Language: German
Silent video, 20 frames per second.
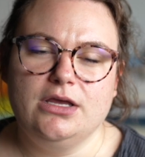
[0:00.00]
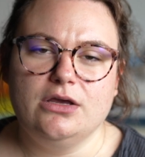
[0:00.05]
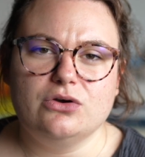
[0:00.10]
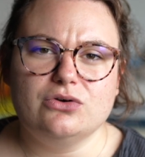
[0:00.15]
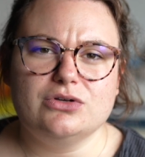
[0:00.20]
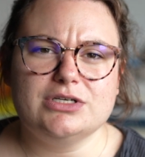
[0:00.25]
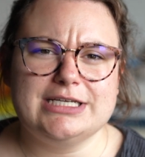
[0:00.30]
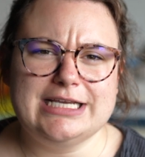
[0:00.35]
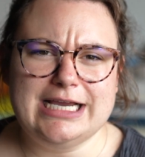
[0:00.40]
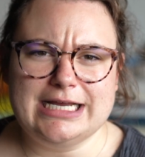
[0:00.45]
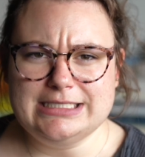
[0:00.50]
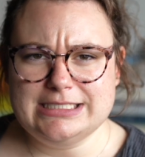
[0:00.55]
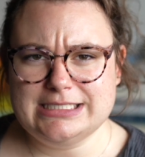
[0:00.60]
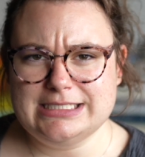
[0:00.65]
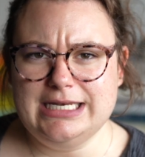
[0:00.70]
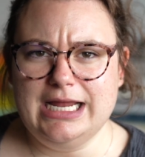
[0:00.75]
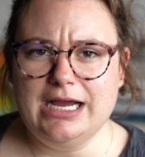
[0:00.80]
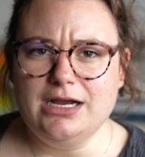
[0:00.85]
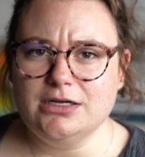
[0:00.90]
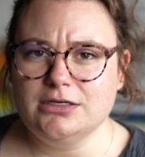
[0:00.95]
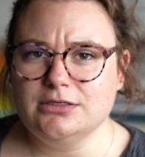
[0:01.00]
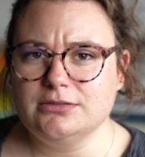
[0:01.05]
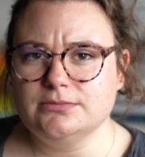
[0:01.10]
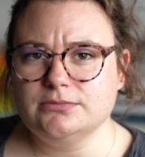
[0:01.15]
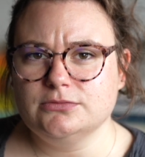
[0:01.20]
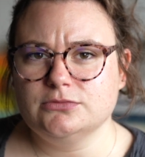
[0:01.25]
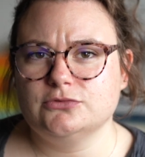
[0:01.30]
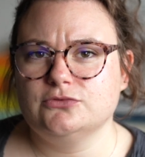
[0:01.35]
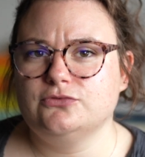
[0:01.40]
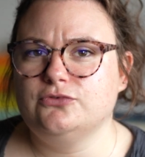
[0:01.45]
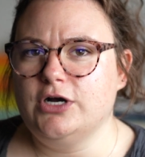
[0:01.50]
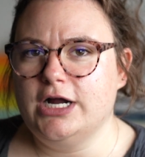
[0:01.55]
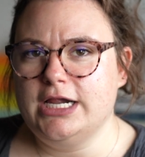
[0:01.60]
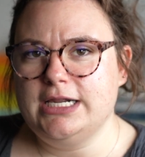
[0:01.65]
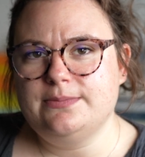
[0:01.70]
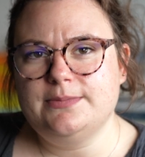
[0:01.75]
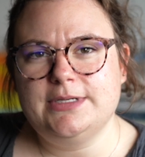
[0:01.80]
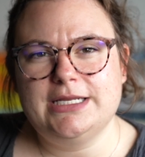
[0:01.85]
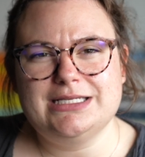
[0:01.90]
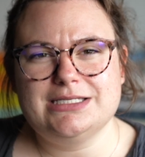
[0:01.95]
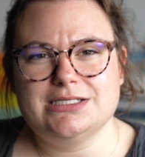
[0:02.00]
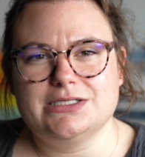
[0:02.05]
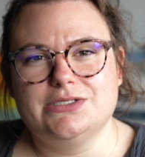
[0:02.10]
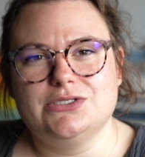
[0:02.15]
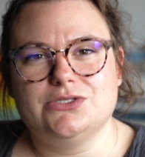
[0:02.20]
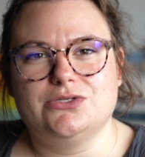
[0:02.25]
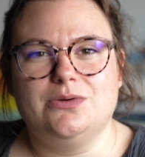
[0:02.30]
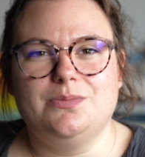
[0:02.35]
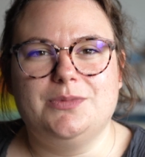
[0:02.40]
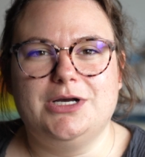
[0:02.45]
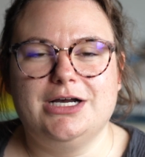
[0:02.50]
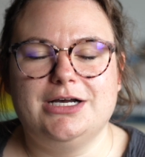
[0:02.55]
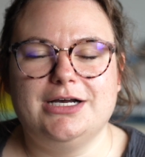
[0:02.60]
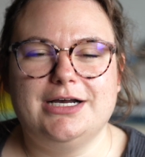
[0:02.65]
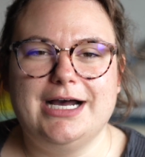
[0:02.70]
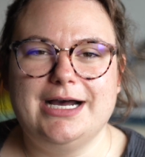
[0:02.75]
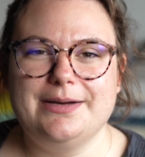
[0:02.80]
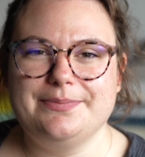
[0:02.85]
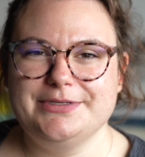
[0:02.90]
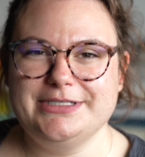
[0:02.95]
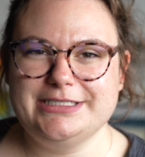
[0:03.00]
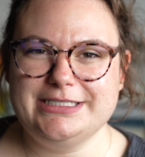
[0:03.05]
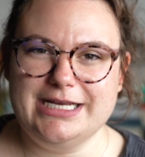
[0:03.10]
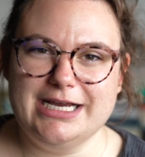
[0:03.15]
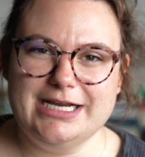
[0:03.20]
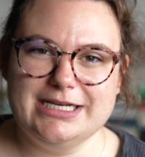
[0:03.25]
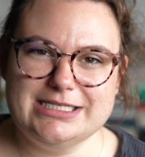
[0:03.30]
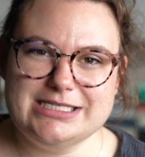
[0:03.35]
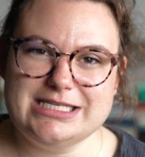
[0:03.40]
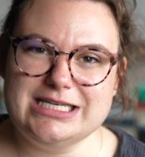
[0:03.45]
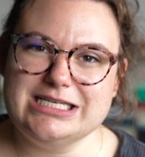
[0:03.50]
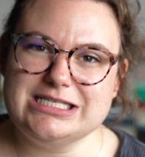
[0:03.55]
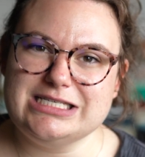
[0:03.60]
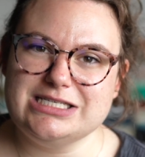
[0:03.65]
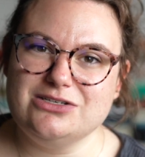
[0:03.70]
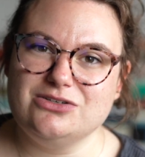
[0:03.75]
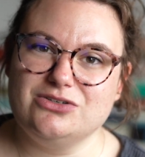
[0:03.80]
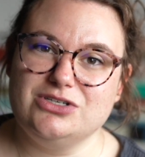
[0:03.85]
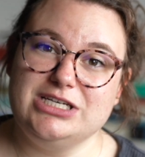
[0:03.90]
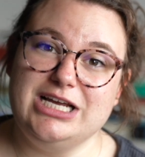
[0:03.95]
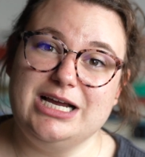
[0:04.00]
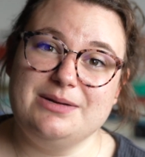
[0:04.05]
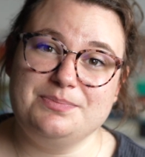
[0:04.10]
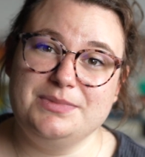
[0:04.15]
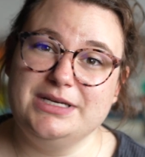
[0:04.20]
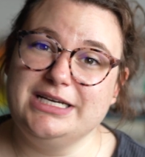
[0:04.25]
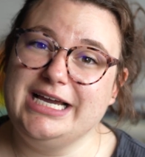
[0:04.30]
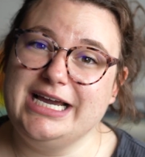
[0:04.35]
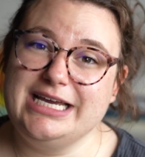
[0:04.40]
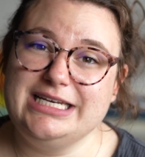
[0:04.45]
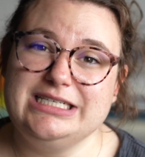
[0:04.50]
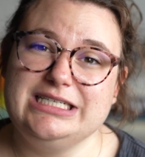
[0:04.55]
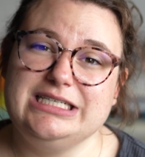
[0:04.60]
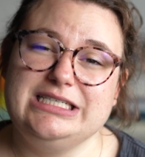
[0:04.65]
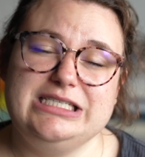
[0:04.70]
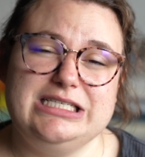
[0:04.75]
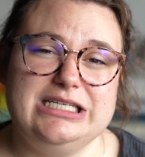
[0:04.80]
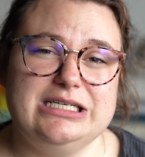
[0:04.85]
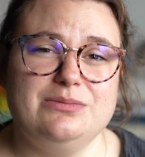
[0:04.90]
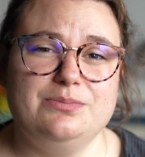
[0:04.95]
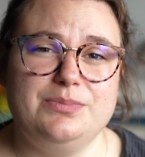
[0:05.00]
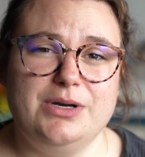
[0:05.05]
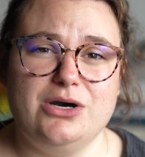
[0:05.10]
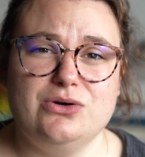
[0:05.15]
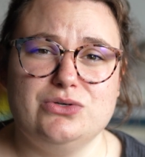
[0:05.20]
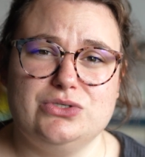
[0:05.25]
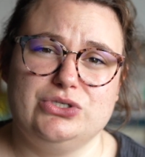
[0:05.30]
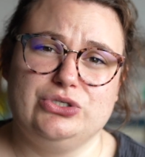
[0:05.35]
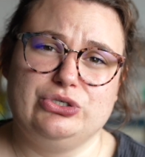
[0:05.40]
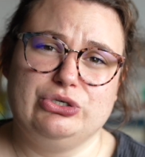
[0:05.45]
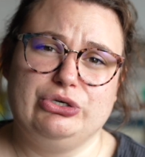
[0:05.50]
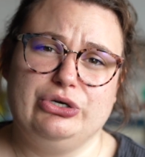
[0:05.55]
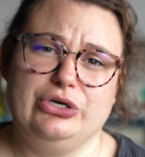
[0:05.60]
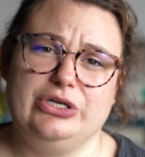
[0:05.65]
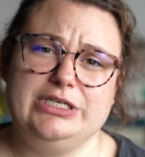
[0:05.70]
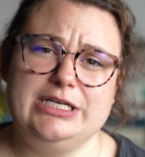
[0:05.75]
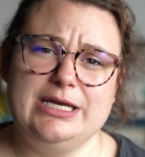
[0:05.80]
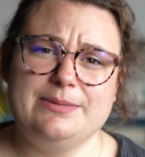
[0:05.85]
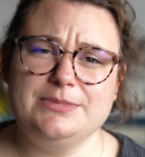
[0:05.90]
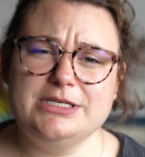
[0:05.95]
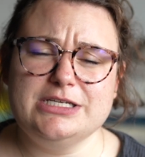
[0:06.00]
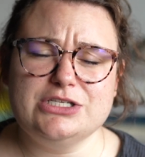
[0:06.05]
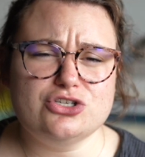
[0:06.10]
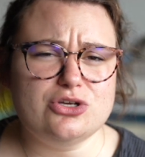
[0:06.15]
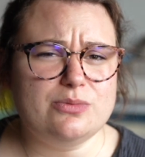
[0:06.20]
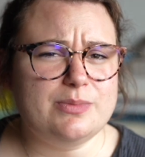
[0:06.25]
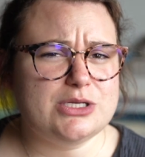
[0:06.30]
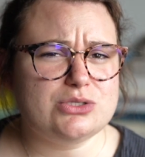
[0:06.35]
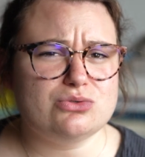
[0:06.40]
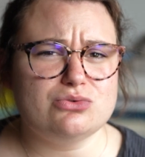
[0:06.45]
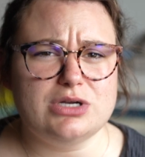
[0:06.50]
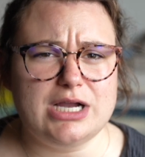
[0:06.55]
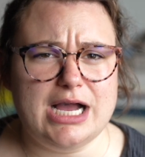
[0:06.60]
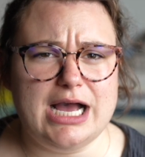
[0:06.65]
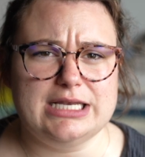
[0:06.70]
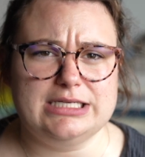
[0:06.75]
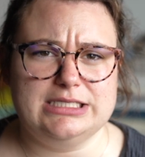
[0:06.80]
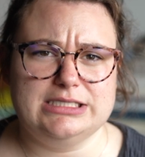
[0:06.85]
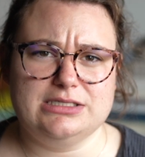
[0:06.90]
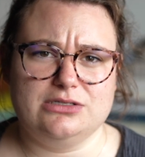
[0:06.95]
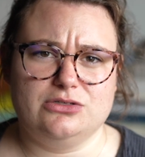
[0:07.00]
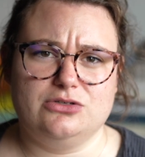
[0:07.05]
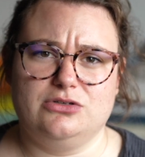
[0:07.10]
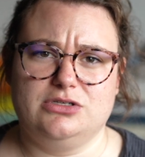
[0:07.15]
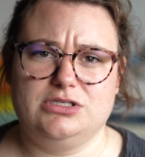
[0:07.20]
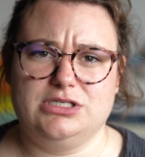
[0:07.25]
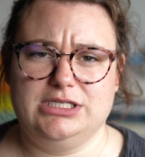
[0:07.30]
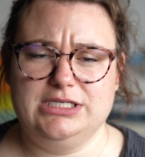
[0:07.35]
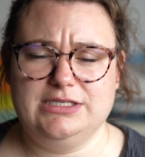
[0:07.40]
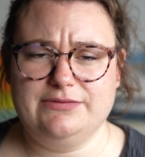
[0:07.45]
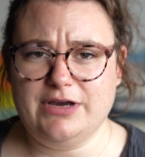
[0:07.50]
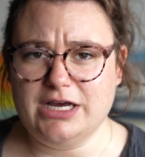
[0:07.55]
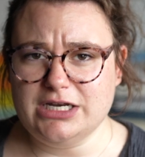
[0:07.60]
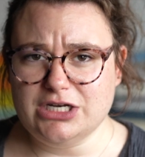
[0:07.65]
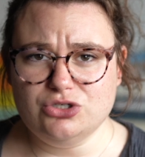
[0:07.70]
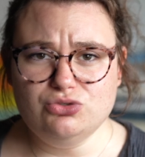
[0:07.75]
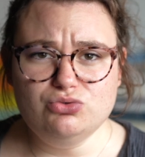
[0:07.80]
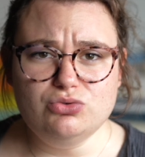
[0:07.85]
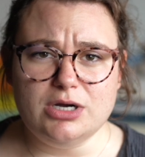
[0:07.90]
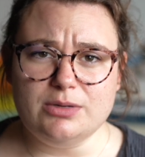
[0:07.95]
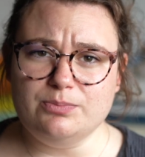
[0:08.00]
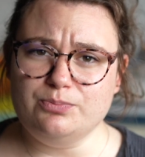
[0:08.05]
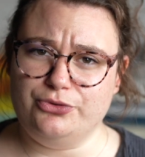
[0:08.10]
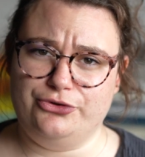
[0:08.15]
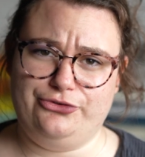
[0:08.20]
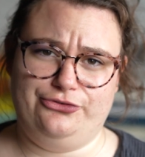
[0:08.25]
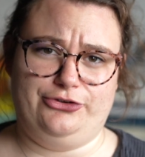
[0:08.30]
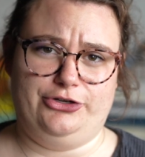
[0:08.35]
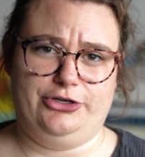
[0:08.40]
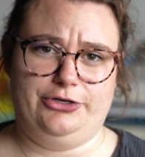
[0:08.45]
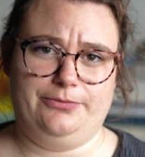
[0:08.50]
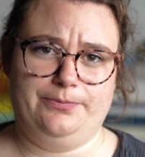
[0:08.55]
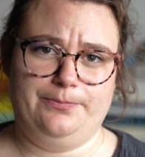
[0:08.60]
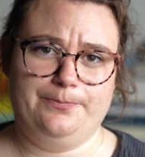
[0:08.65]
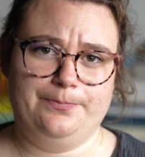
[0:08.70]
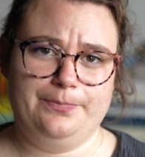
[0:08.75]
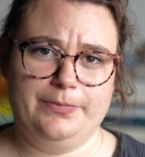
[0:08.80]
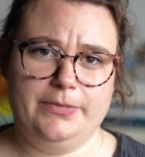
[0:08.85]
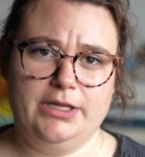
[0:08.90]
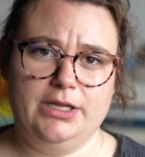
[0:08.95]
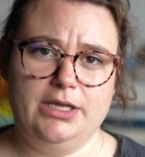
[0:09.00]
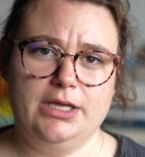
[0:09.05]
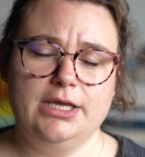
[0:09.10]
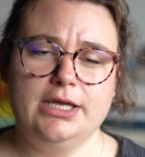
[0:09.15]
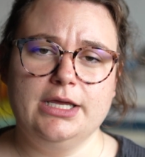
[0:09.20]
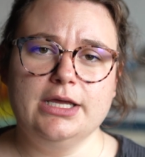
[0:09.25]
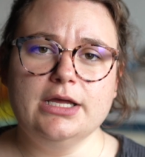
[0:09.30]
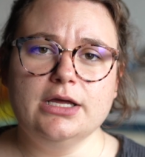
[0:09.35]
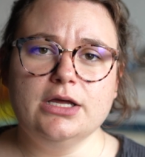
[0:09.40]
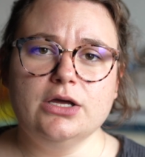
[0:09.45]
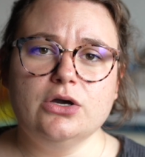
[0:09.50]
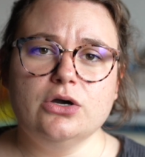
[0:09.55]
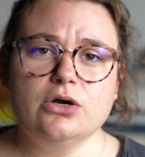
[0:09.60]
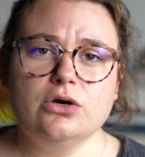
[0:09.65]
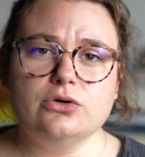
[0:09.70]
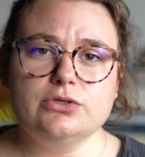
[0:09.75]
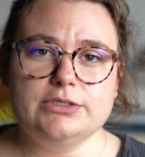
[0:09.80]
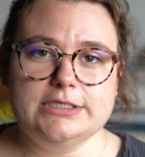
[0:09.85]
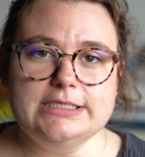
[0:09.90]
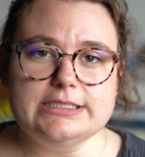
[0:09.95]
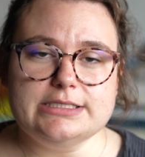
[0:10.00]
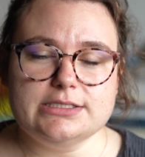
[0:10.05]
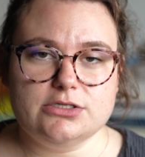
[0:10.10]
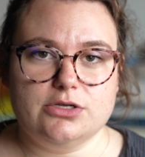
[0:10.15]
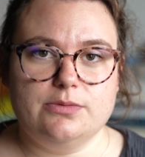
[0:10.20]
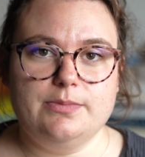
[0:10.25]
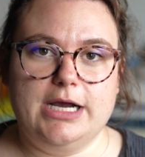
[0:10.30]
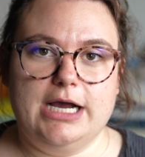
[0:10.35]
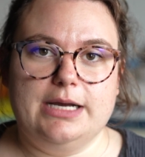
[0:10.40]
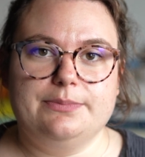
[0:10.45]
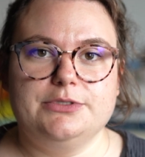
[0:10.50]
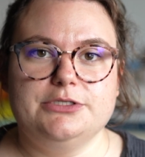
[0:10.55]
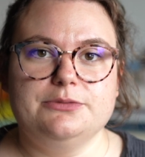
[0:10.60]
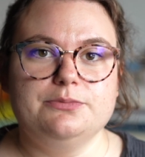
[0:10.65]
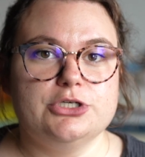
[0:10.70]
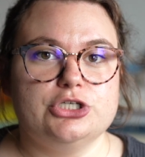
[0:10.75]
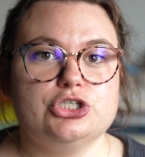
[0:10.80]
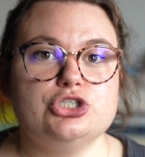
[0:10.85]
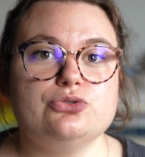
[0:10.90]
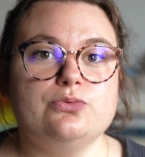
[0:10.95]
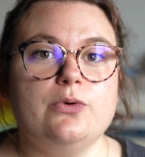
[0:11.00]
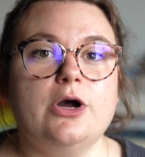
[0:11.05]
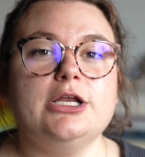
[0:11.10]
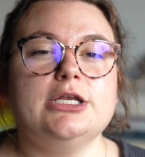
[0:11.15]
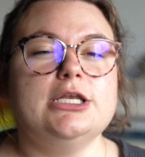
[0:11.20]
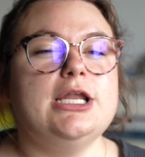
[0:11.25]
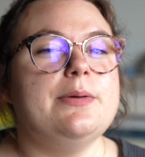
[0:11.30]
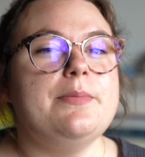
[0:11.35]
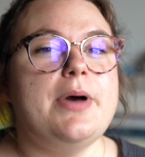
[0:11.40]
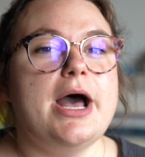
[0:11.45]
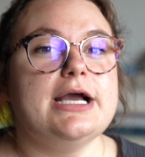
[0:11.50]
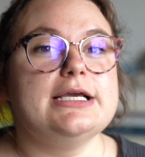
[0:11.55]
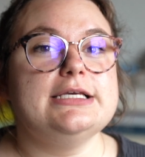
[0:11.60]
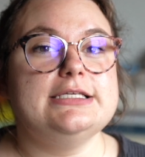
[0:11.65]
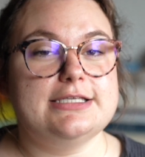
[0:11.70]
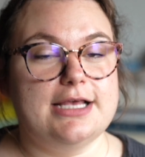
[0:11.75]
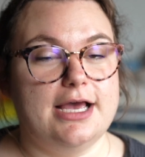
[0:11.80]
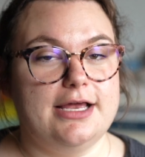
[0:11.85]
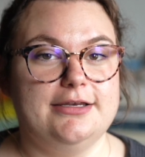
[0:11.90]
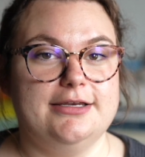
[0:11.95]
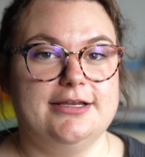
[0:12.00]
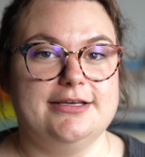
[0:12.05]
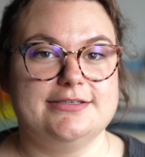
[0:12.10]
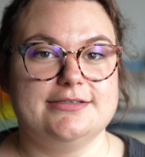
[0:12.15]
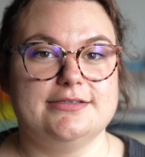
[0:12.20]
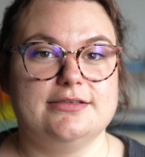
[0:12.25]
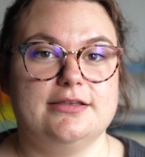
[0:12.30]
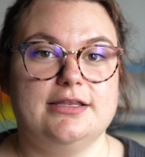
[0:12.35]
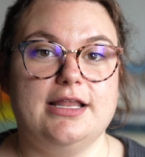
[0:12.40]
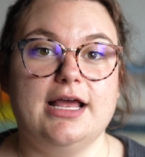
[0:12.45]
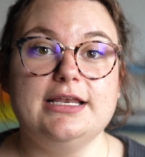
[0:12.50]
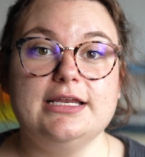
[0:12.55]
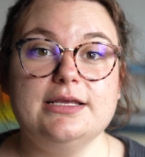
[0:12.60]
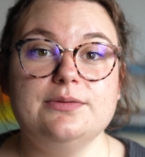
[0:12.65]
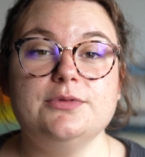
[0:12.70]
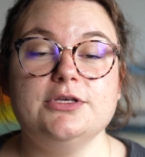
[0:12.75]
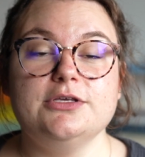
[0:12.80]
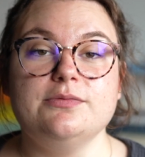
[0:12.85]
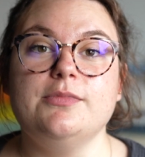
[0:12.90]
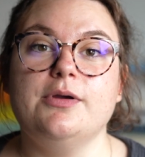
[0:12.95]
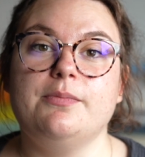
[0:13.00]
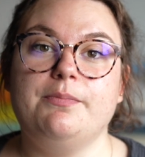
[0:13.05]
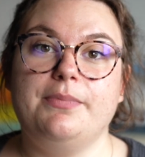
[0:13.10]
Und ganz lang, vor allem letzten Sommer, habe ich da gesessen und habe mir keine richtigen Pausen gegönnt. Habe den Sommer so gar nicht genossen. Ich war dann nur am Büffeln. Und diesen Sommer habe ich mir geschworen, da mache ich es anders. Da nehme ich mir